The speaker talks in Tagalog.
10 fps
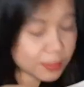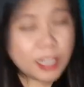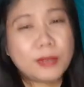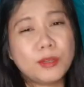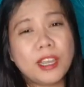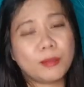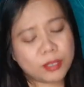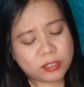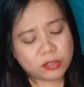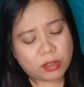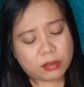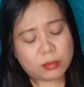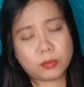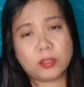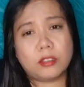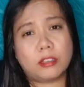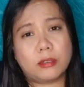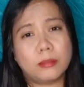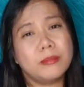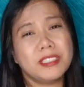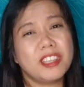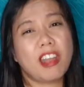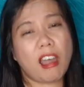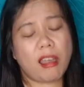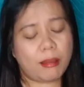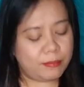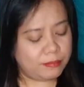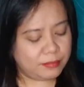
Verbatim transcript: alam mo na amoy ng Jollibee. Eh. Masarap.